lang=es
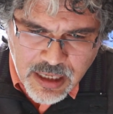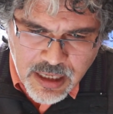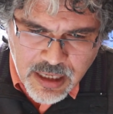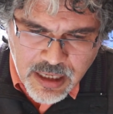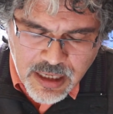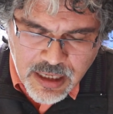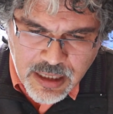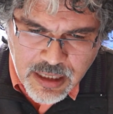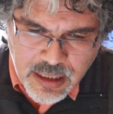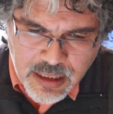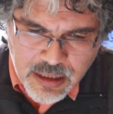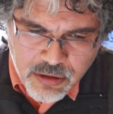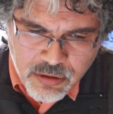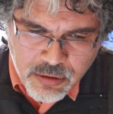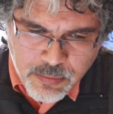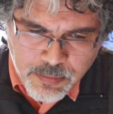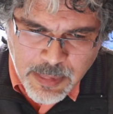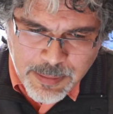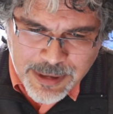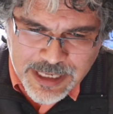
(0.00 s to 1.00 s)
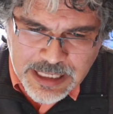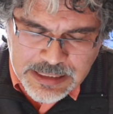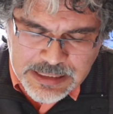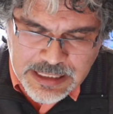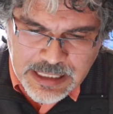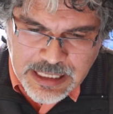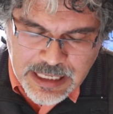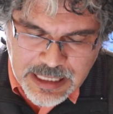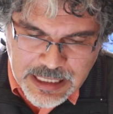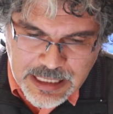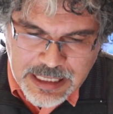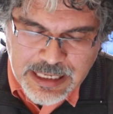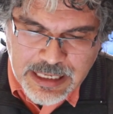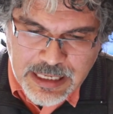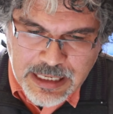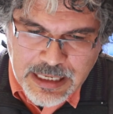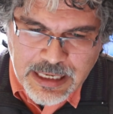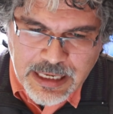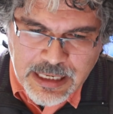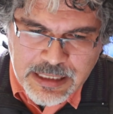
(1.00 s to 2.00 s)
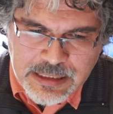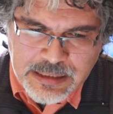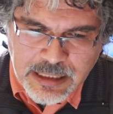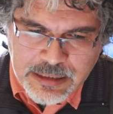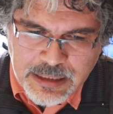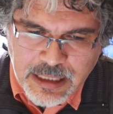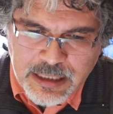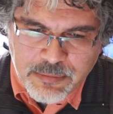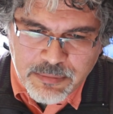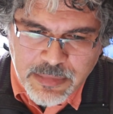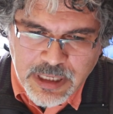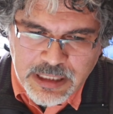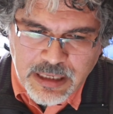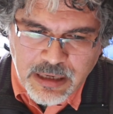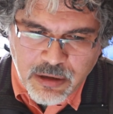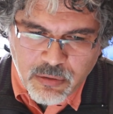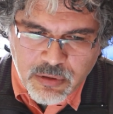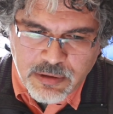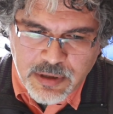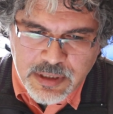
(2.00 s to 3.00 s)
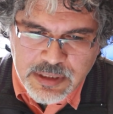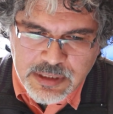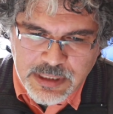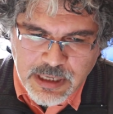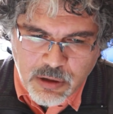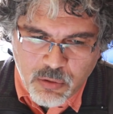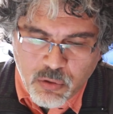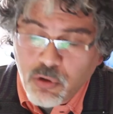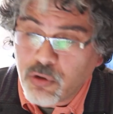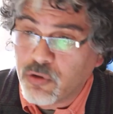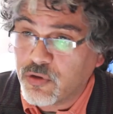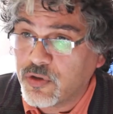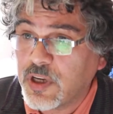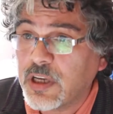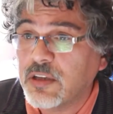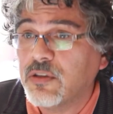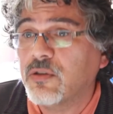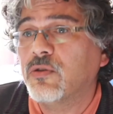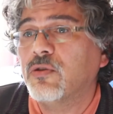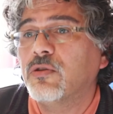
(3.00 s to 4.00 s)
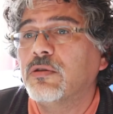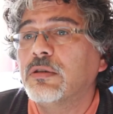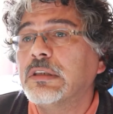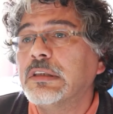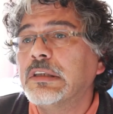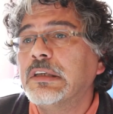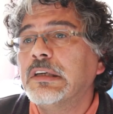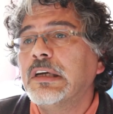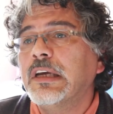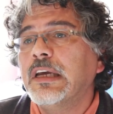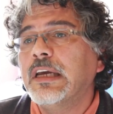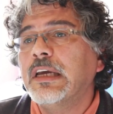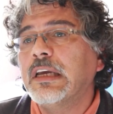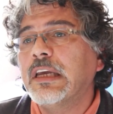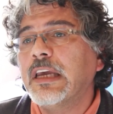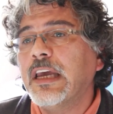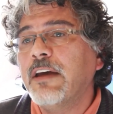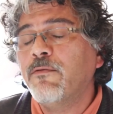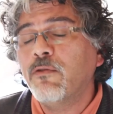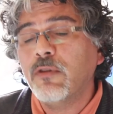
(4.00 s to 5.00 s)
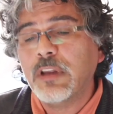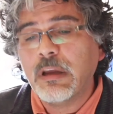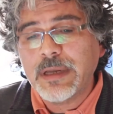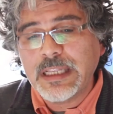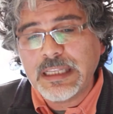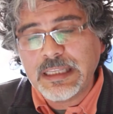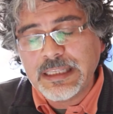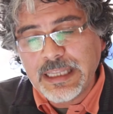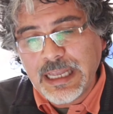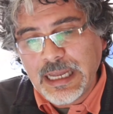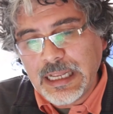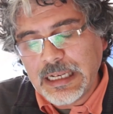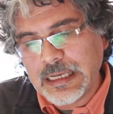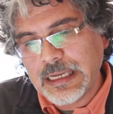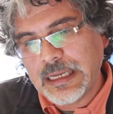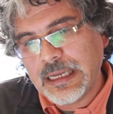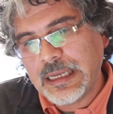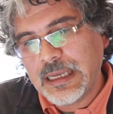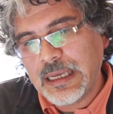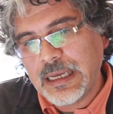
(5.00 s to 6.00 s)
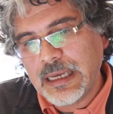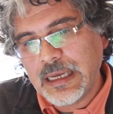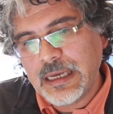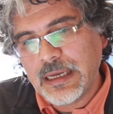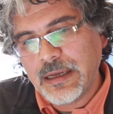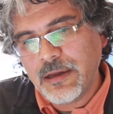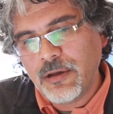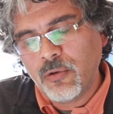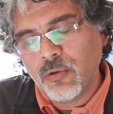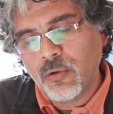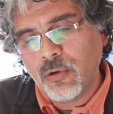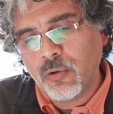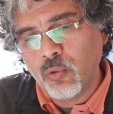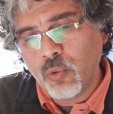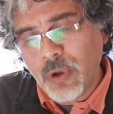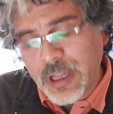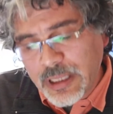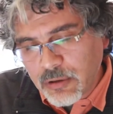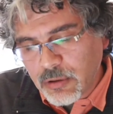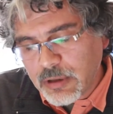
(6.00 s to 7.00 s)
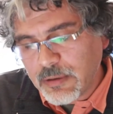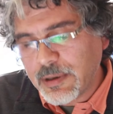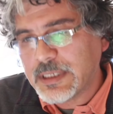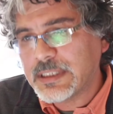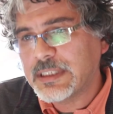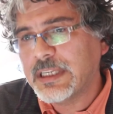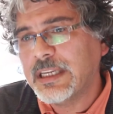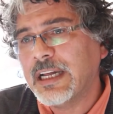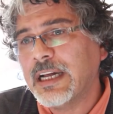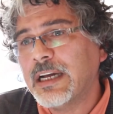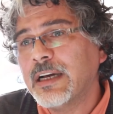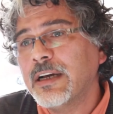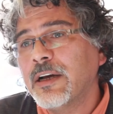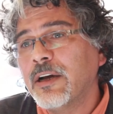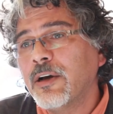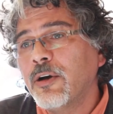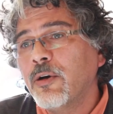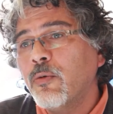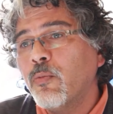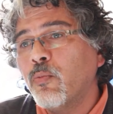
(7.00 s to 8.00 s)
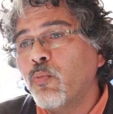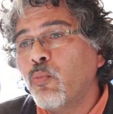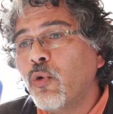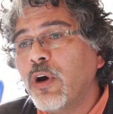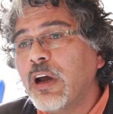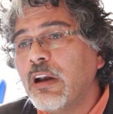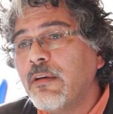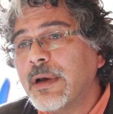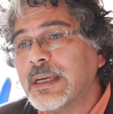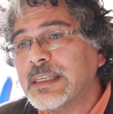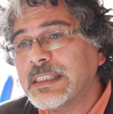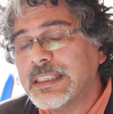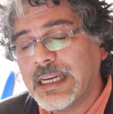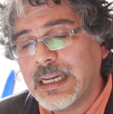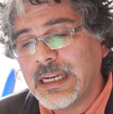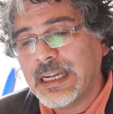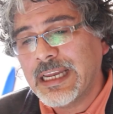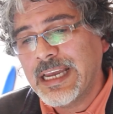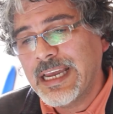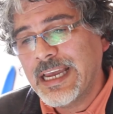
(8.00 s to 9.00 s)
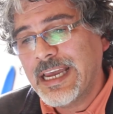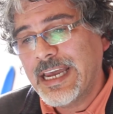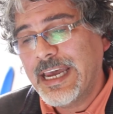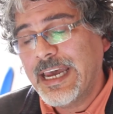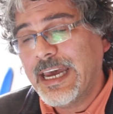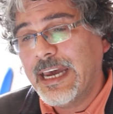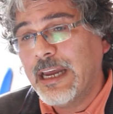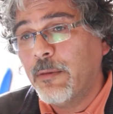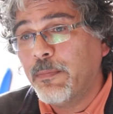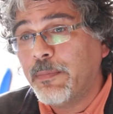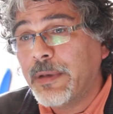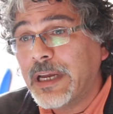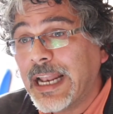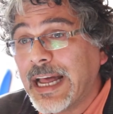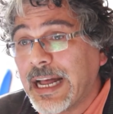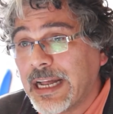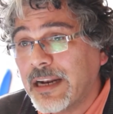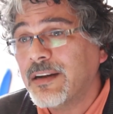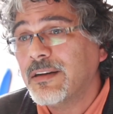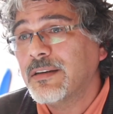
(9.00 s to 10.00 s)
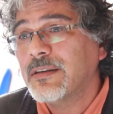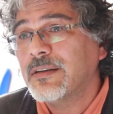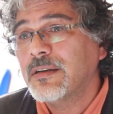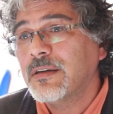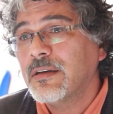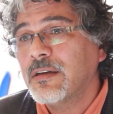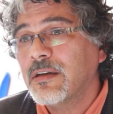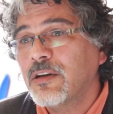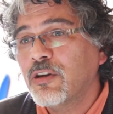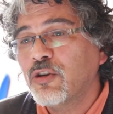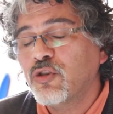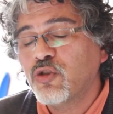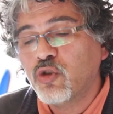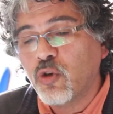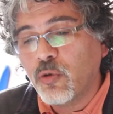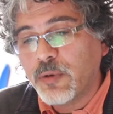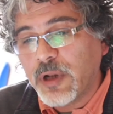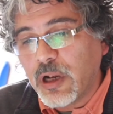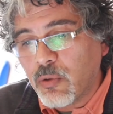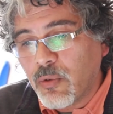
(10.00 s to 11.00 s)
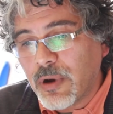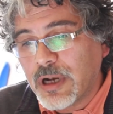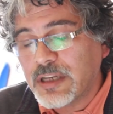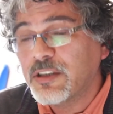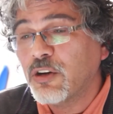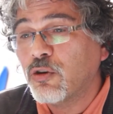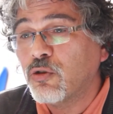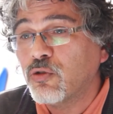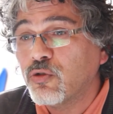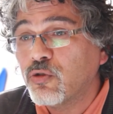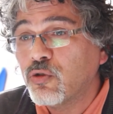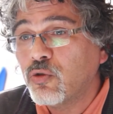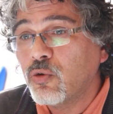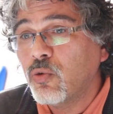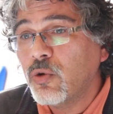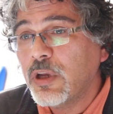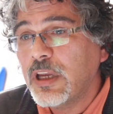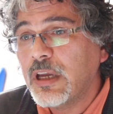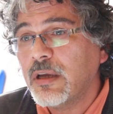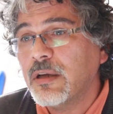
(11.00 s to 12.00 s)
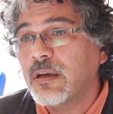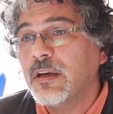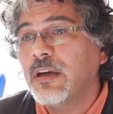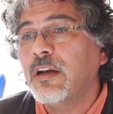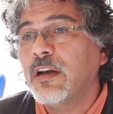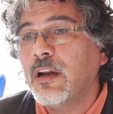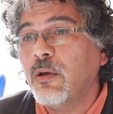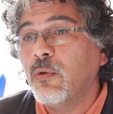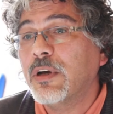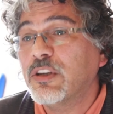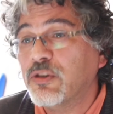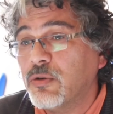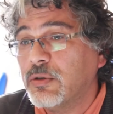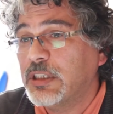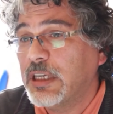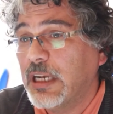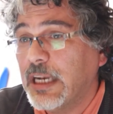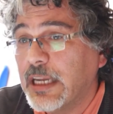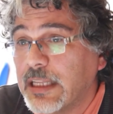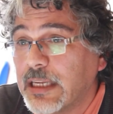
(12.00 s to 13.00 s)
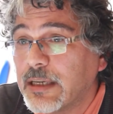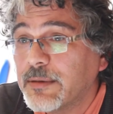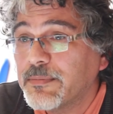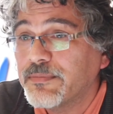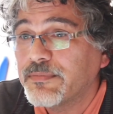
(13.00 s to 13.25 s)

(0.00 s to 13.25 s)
Eh, me parece que eh, existe también en la universidad un consenso en que es fundamental que nuestra universidad vuelva a ser el pilar sobre el cual se construye la educación chilena